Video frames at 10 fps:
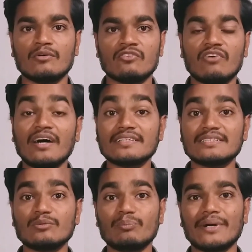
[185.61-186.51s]
வாரிசு
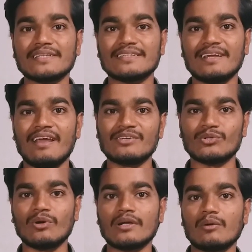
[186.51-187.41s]
படத்தில்
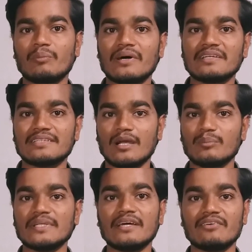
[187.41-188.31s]
சொல்கிற மாதிரி
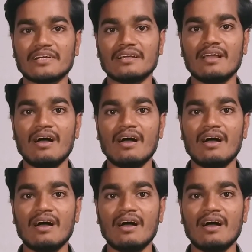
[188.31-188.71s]
தளபதி அவர்கள்